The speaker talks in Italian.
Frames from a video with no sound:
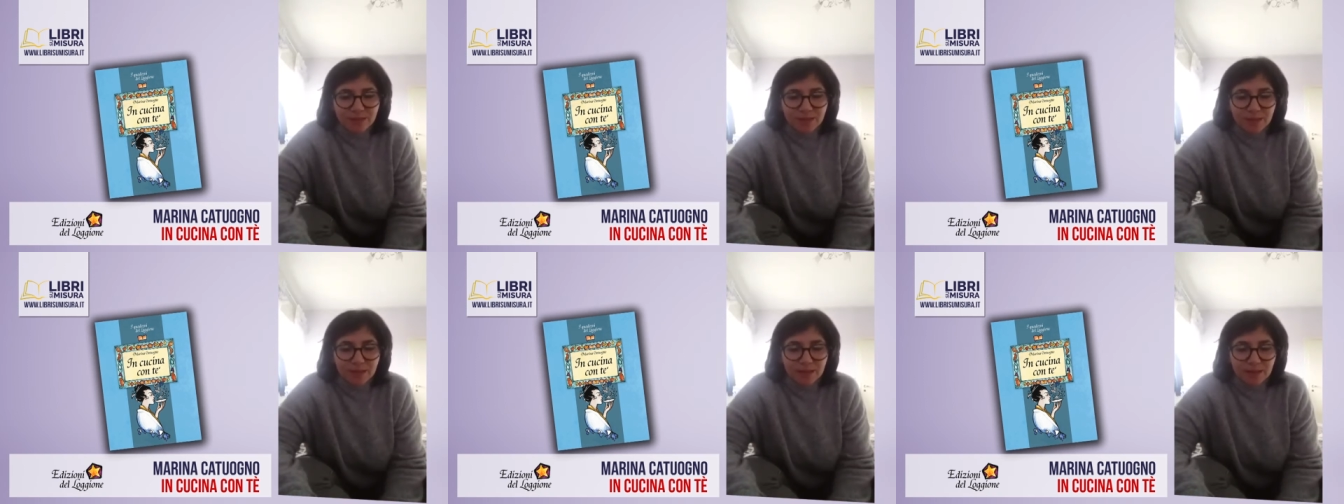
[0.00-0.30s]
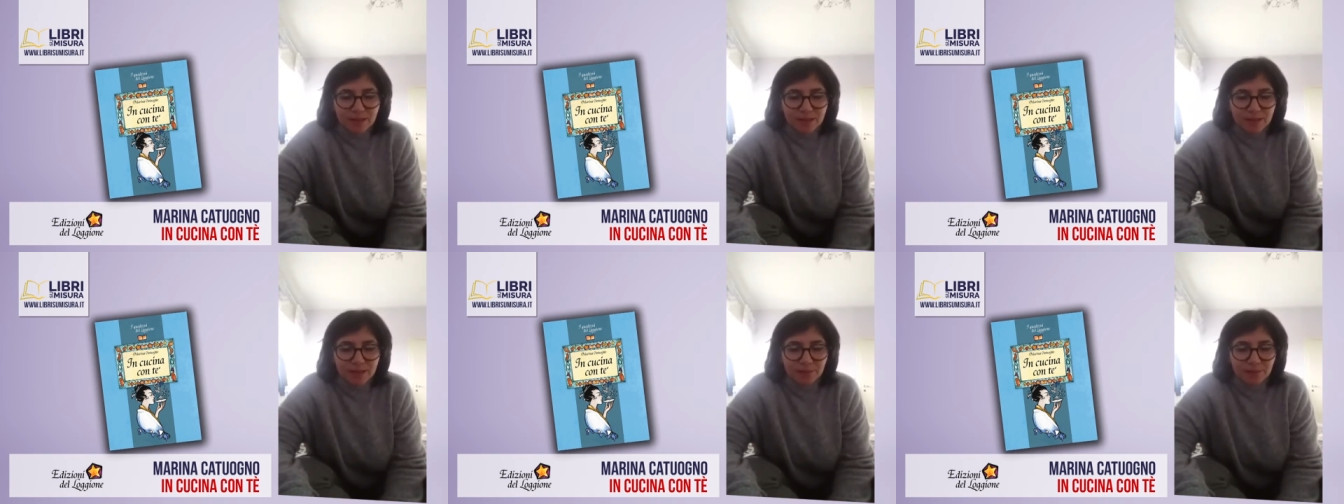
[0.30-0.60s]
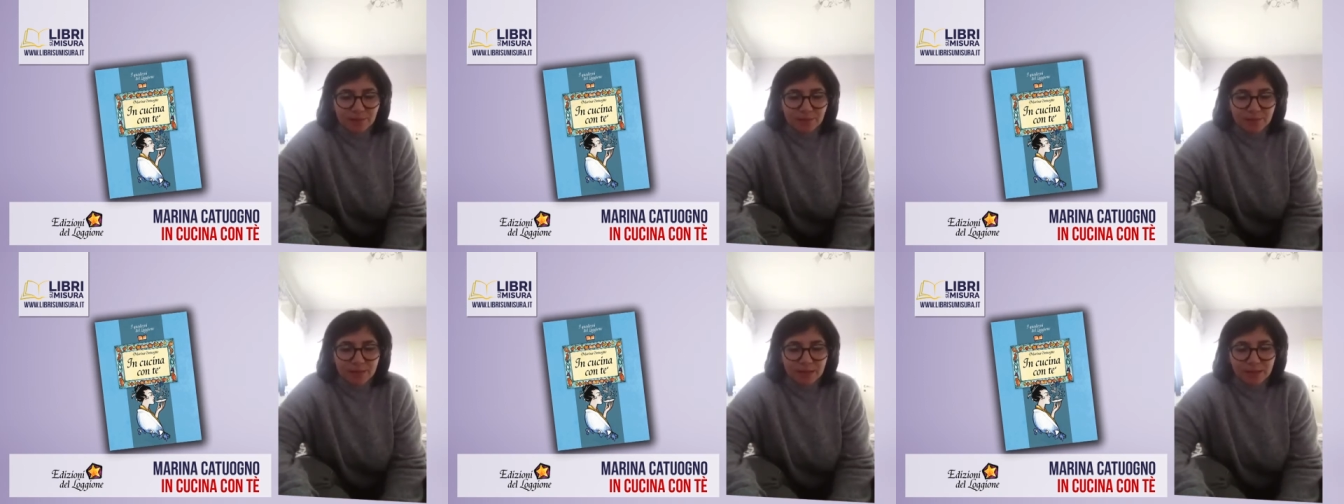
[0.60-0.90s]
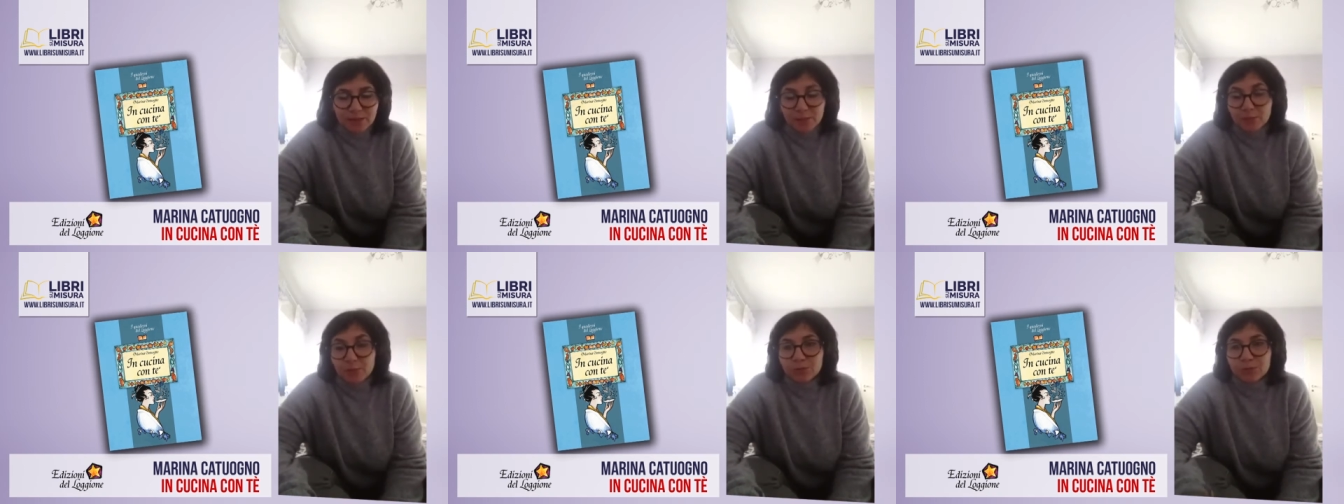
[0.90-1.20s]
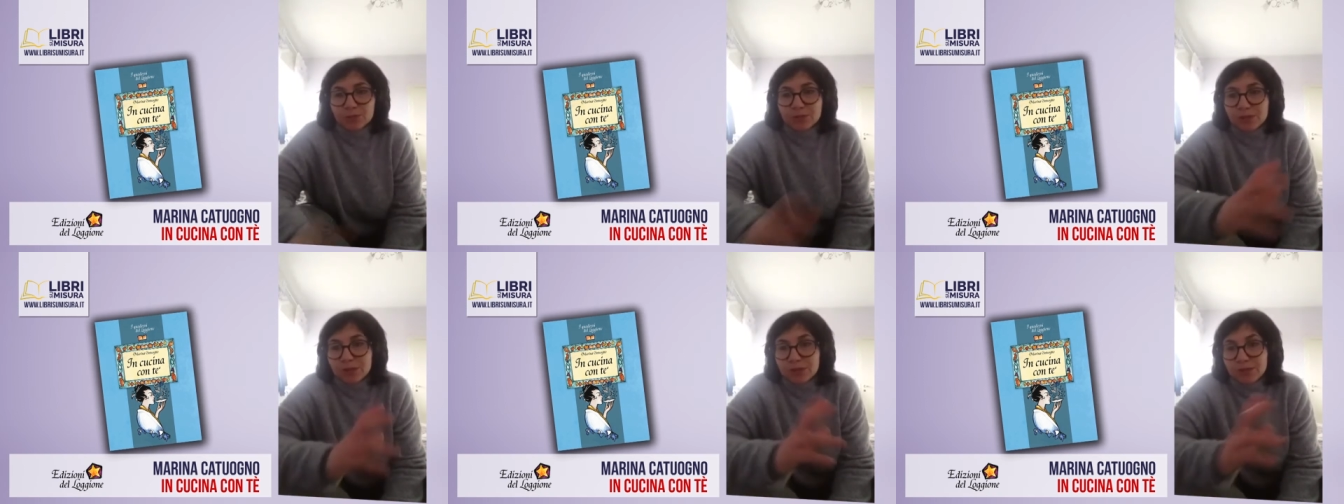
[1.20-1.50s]
e uno
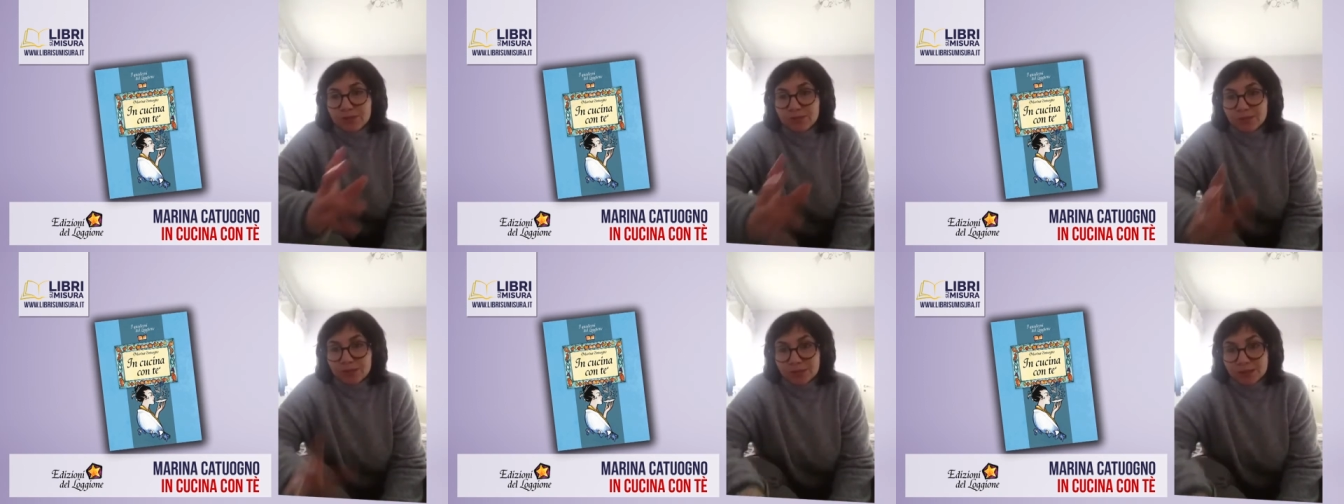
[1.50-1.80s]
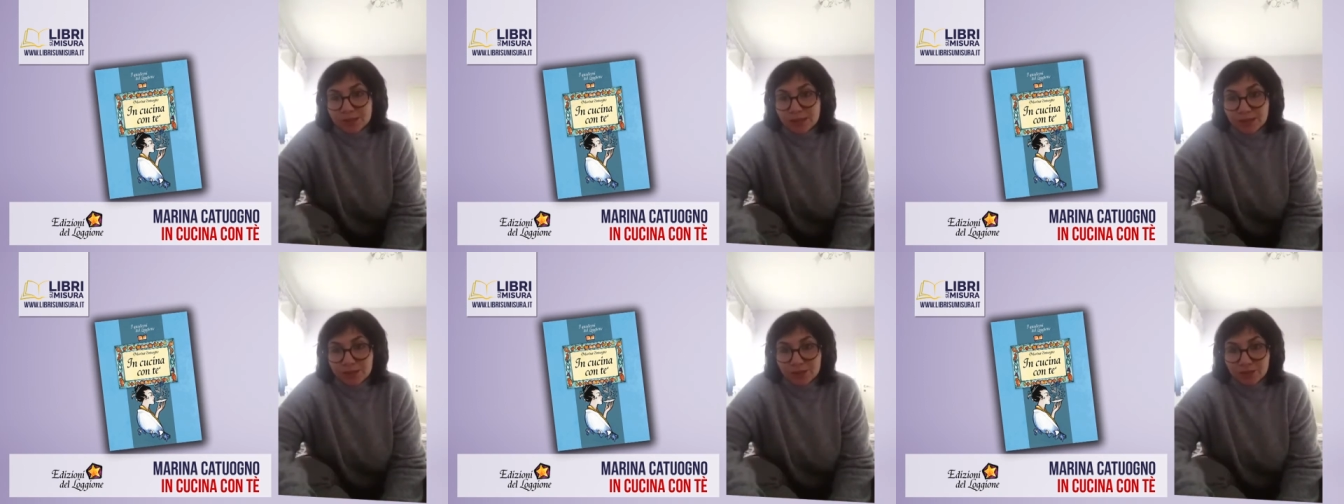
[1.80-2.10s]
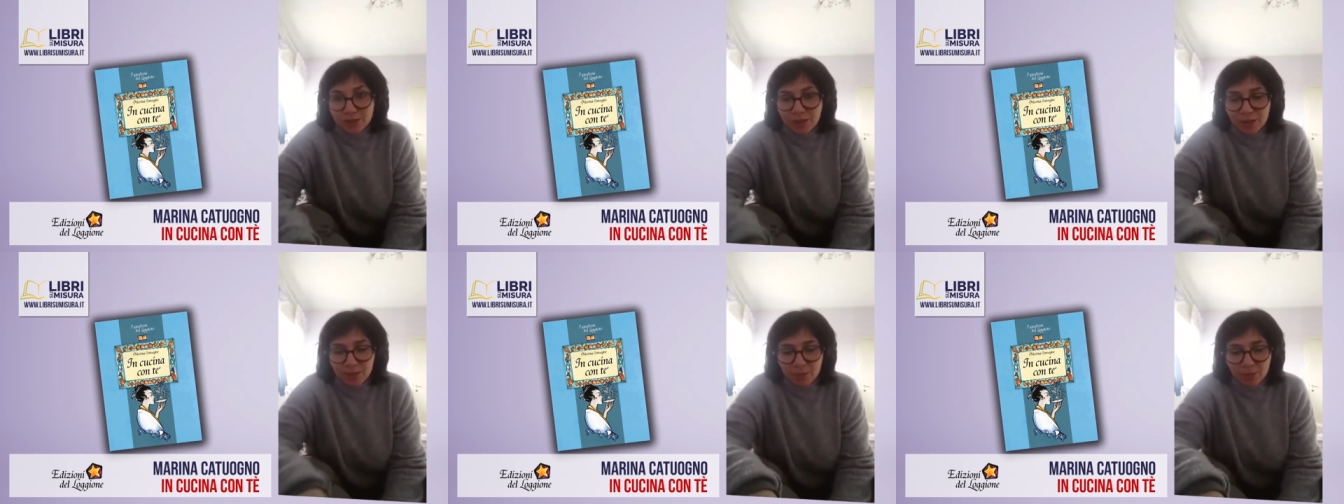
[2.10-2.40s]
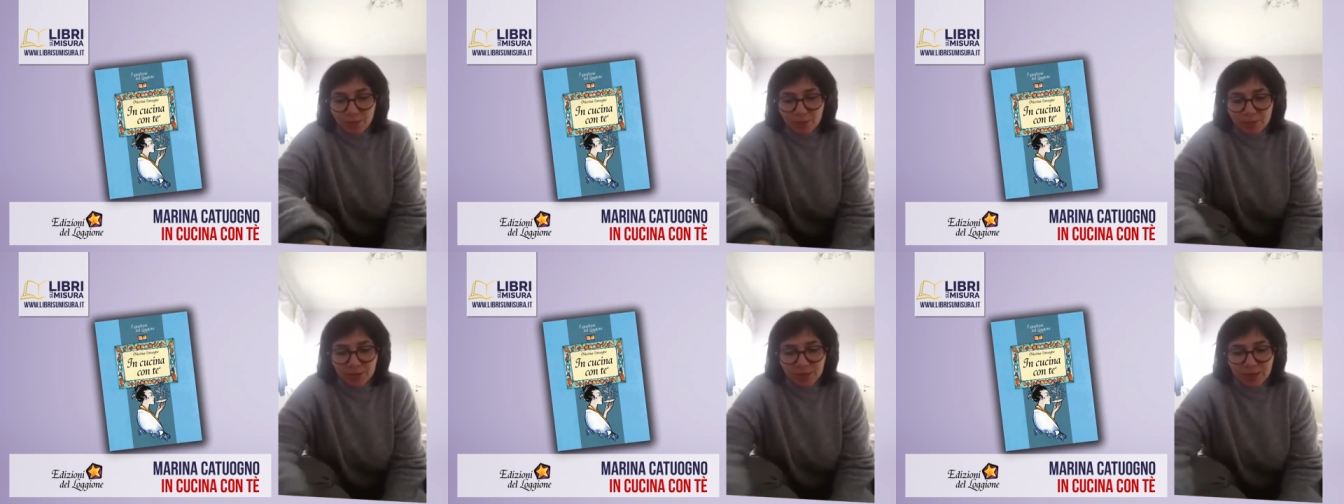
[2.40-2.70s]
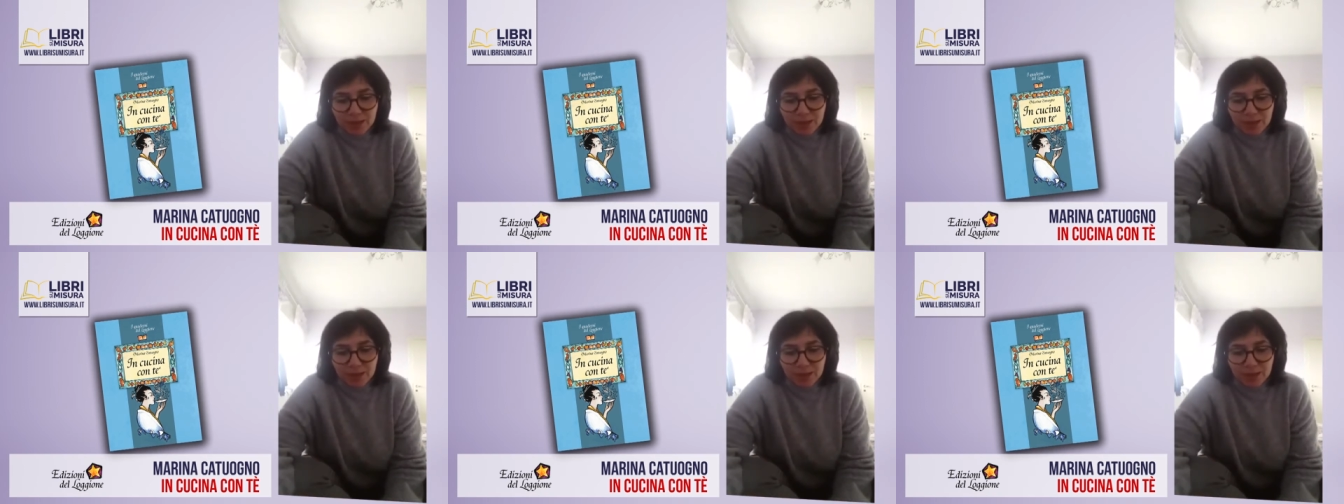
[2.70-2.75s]
stile di vita, diciamo.